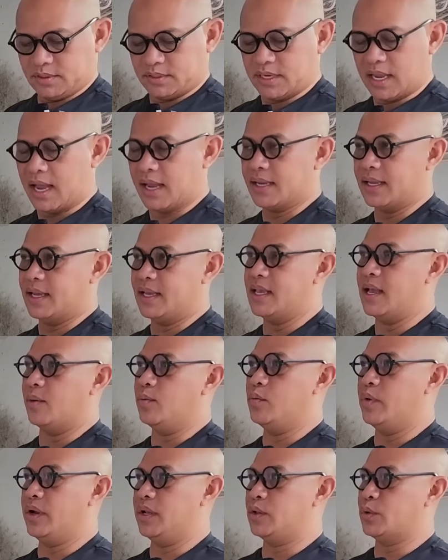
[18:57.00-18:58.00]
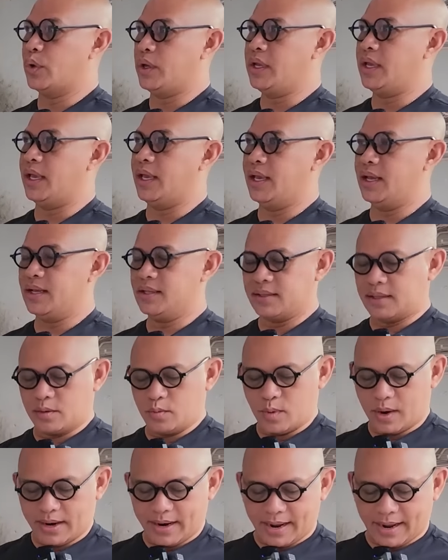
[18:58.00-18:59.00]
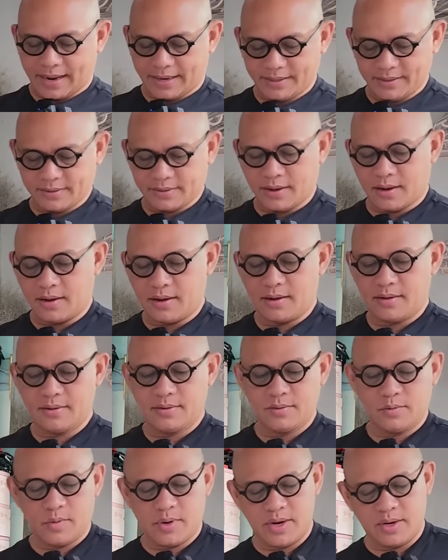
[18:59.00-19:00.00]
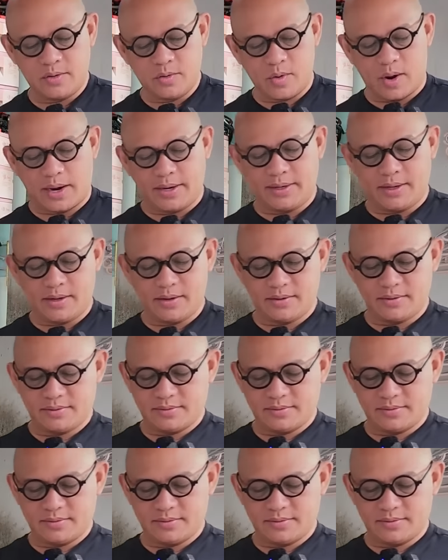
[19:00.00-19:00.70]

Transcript: Xã Nghĩa Giổng, huyện Tư Nghĩa, tỉnh Quảng Ngãi, đó, quê của ngoại đó.